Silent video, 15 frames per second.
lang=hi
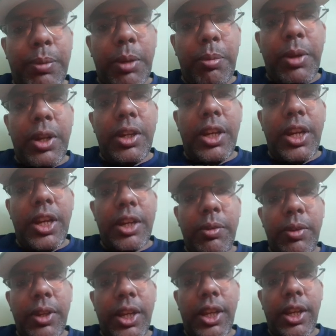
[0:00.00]
पेमेंट
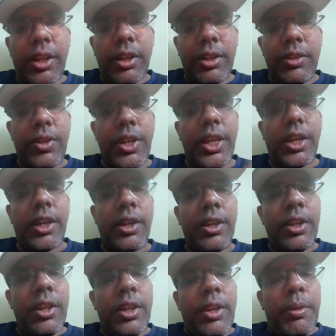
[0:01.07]
गेटवे है ठीक है
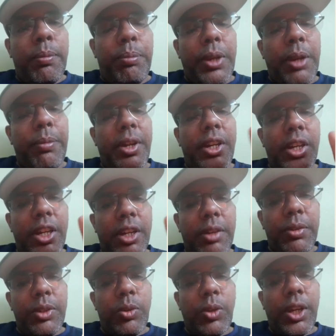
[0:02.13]
पेमेंट गेटवे
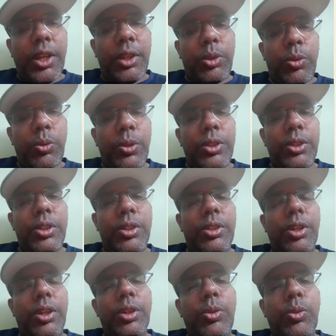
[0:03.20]
जो है तुरंत
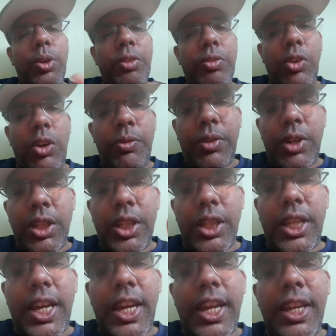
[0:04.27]
धन को इन्फॉर्म कर
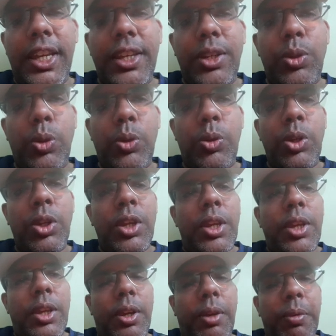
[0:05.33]
देता है कि जो
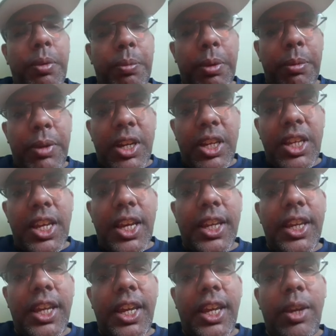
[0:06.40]
अभी पेमेंट किया
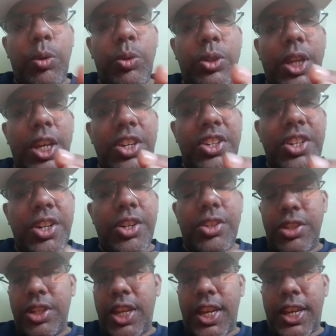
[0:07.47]
गया है उसका स्टेटस
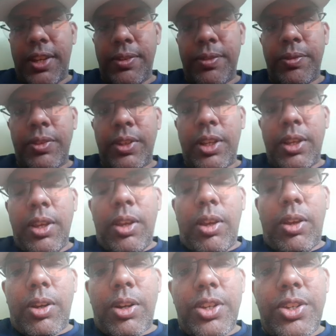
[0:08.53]
क्या है
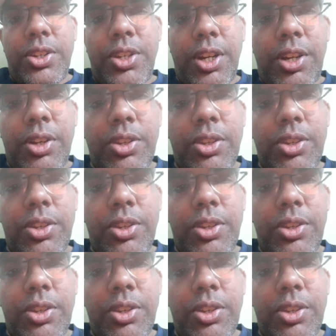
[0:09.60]
अगर स्टेटस